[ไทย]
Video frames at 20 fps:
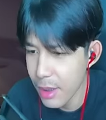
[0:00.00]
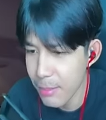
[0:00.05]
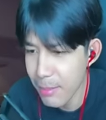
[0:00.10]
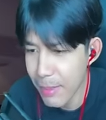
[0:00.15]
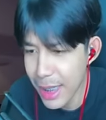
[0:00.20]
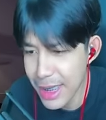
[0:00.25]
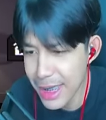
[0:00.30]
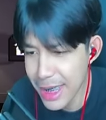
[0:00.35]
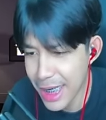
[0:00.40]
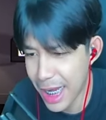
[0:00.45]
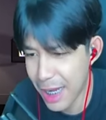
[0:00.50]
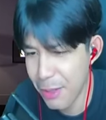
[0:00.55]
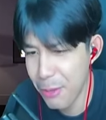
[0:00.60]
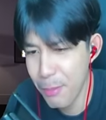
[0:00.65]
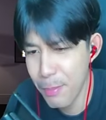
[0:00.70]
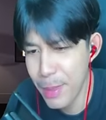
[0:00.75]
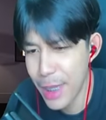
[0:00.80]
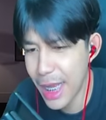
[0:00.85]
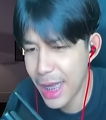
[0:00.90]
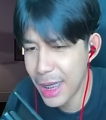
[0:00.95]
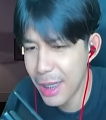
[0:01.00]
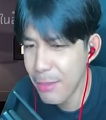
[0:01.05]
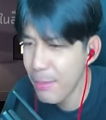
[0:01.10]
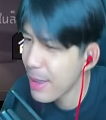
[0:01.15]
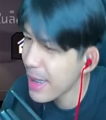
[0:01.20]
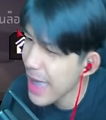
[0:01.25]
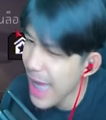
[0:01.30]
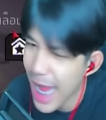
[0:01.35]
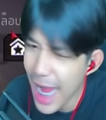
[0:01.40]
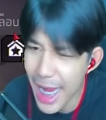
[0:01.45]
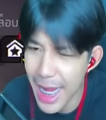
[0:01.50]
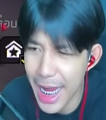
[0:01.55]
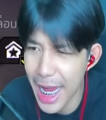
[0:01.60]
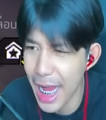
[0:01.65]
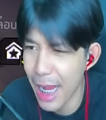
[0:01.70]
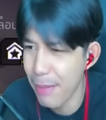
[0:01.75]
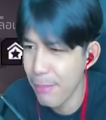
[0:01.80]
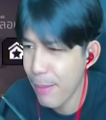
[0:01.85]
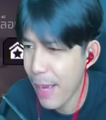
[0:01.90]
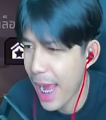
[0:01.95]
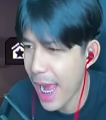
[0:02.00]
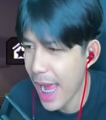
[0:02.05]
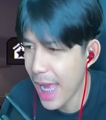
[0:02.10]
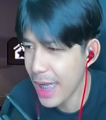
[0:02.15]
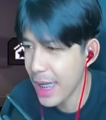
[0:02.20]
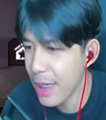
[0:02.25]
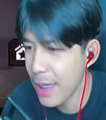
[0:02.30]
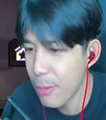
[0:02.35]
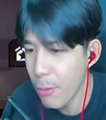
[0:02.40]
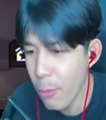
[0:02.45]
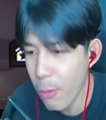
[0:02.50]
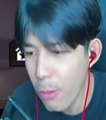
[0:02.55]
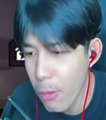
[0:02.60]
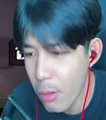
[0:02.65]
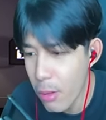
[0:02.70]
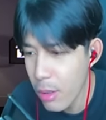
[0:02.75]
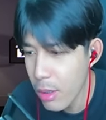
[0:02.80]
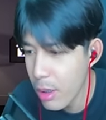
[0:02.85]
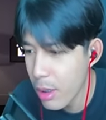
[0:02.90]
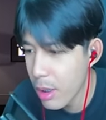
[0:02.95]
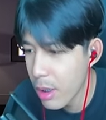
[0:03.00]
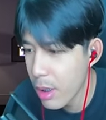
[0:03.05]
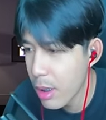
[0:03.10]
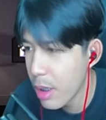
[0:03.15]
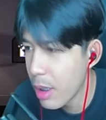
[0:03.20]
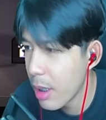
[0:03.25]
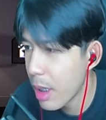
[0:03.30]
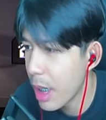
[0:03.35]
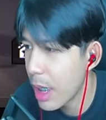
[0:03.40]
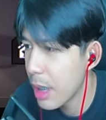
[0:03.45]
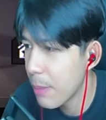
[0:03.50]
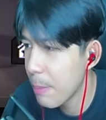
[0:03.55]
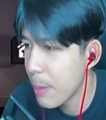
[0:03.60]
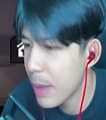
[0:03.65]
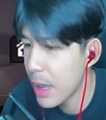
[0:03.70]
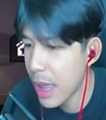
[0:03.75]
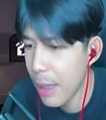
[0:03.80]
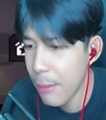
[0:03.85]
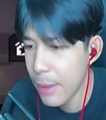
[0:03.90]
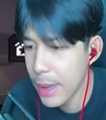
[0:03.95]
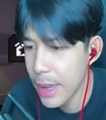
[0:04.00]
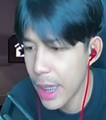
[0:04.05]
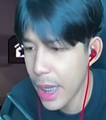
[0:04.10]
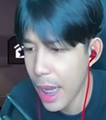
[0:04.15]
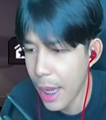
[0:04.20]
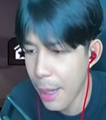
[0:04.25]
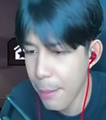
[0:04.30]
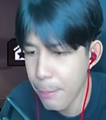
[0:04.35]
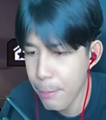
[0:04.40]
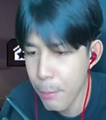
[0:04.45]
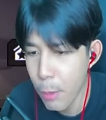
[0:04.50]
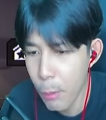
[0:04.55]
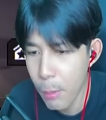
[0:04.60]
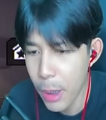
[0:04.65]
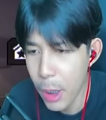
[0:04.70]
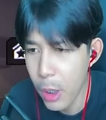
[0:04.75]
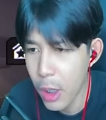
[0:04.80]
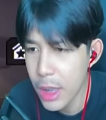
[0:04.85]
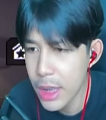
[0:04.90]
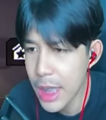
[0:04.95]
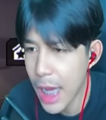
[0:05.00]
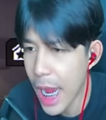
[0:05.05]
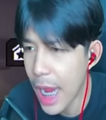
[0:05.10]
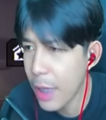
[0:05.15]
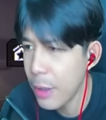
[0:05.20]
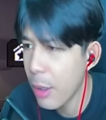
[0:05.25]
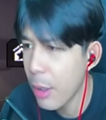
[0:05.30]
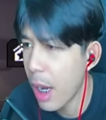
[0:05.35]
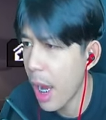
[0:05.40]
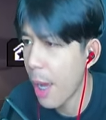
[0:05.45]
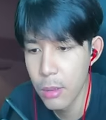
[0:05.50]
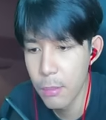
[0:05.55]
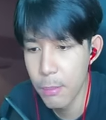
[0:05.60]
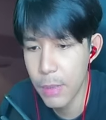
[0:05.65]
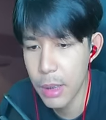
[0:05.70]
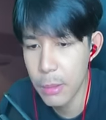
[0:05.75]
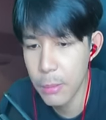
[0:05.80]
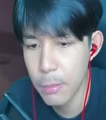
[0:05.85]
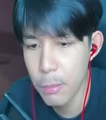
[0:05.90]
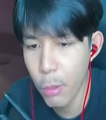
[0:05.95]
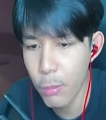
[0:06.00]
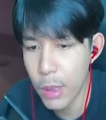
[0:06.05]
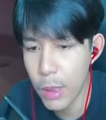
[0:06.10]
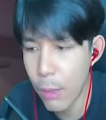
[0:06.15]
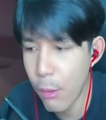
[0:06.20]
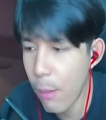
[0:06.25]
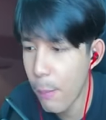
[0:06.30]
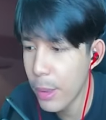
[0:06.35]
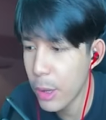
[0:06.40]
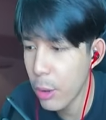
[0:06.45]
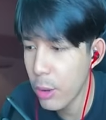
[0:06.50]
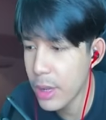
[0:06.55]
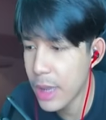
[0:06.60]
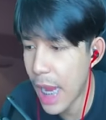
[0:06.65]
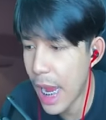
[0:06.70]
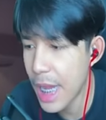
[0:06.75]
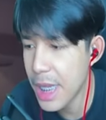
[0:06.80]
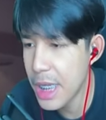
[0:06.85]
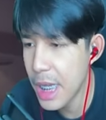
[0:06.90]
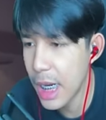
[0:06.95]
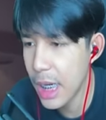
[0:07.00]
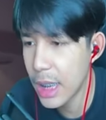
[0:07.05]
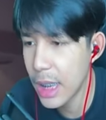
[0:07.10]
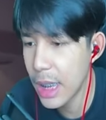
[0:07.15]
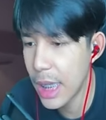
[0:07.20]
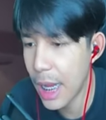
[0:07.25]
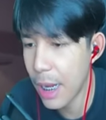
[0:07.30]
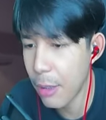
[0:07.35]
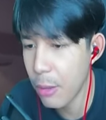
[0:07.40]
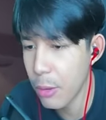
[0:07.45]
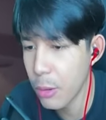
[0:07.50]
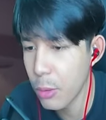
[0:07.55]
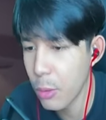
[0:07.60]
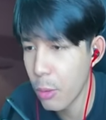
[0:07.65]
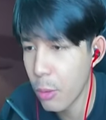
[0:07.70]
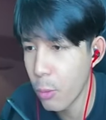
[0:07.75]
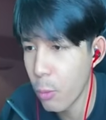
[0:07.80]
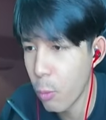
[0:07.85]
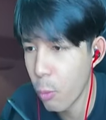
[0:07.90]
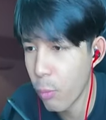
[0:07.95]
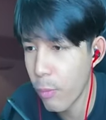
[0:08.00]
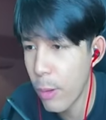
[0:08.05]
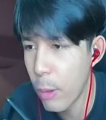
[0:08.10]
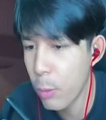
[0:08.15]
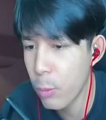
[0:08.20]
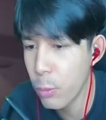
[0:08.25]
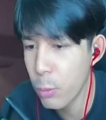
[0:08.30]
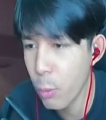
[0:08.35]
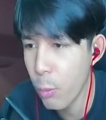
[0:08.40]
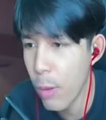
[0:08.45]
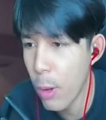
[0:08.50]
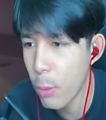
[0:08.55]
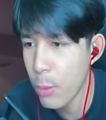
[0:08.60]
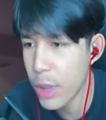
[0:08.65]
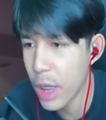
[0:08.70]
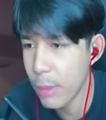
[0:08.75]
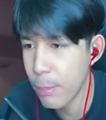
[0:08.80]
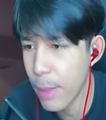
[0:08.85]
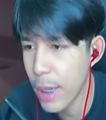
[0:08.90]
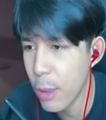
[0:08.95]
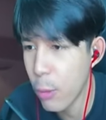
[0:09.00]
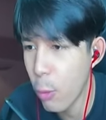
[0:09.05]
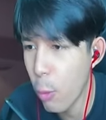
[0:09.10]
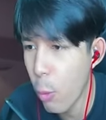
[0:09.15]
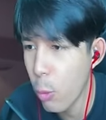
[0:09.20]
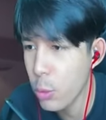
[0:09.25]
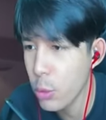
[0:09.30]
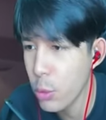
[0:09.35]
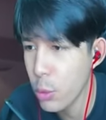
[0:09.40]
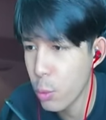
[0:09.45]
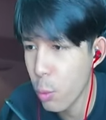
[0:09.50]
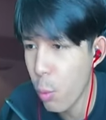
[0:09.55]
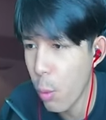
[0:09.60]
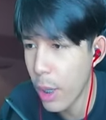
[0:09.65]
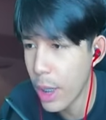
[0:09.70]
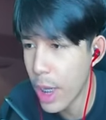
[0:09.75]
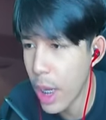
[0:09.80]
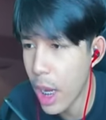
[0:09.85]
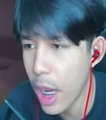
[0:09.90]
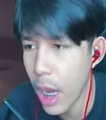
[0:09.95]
ไม่เสียงกูเปลี่ยนเลยไม่น่าแหกปากเลยโอ้คือปืนอะไรวะเนี่ยผมไม่ค่อยใช้ด้วยมันผมเดาว่ามันต้องใช้เยอะเลยแหละคนดูเวลดูเวลเจ็ดแม่งโคตรสวยอ่ะ